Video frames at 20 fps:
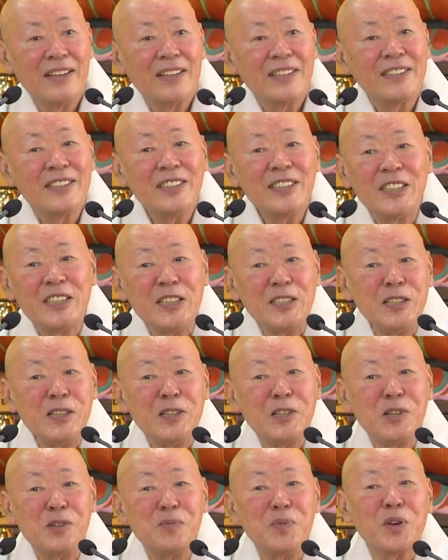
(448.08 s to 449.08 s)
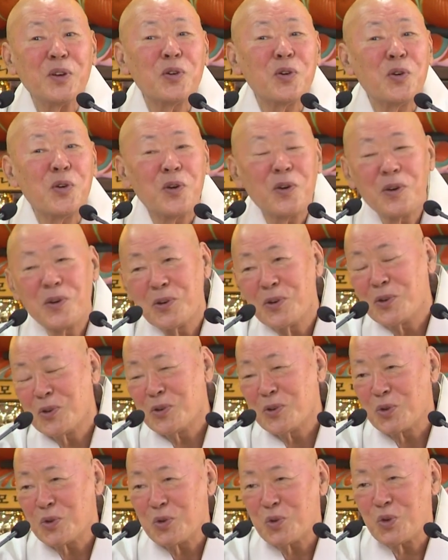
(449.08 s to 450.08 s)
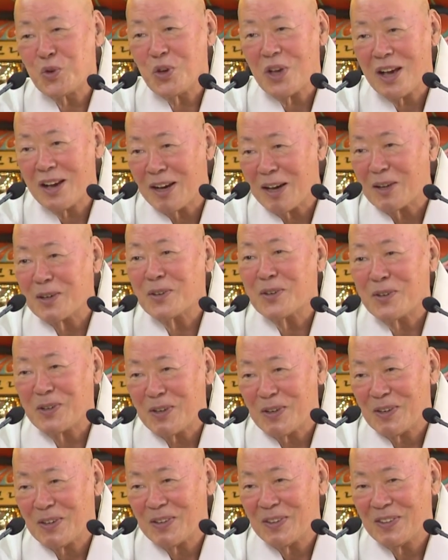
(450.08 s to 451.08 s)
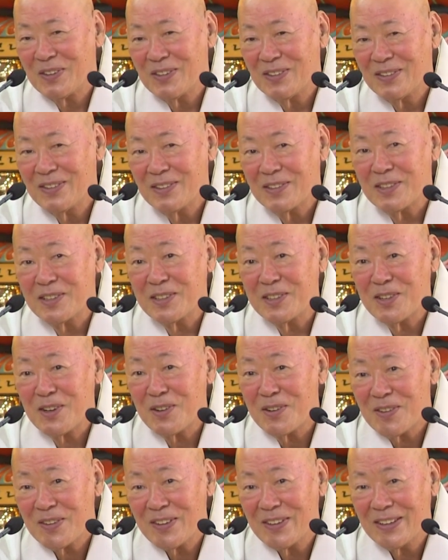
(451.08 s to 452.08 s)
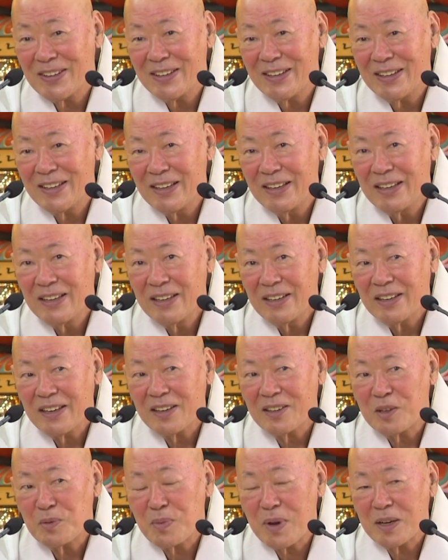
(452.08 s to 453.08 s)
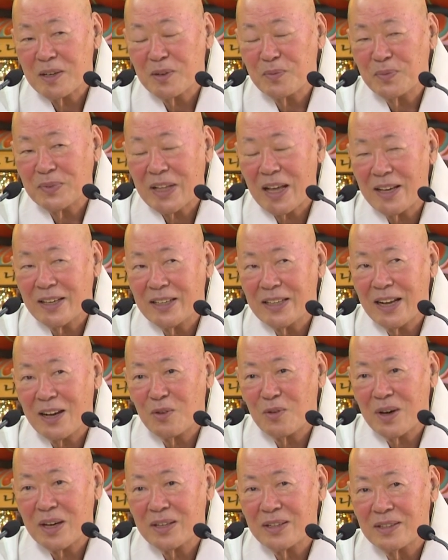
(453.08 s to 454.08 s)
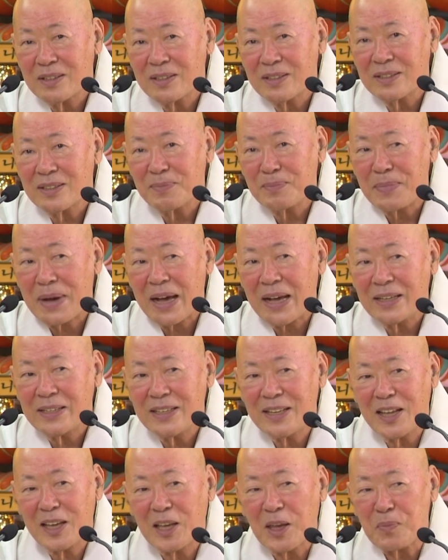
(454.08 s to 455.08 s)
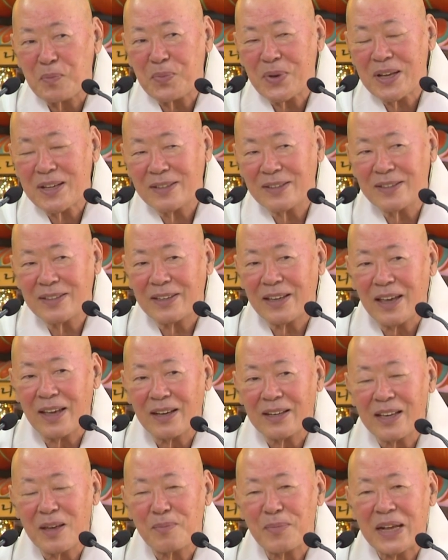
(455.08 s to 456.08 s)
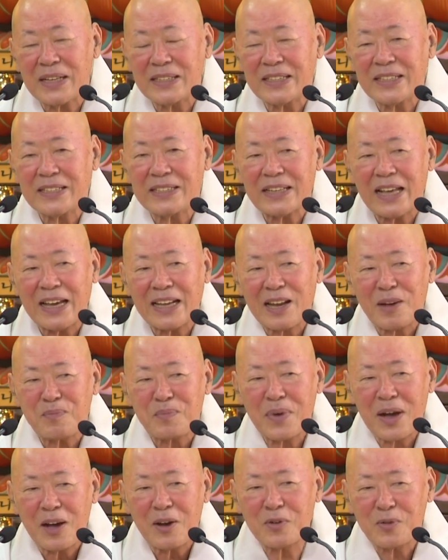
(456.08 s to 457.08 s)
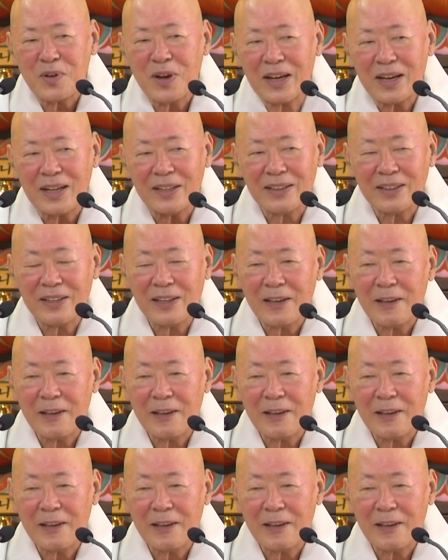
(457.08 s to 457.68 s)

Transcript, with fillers: 그 진리를 믿고 귀향하는 거예요. 그러지요? 예, 그만큼 땅이라고 하는 것은 만인에게 평등해. 그게 마치 사람 마음과 같아.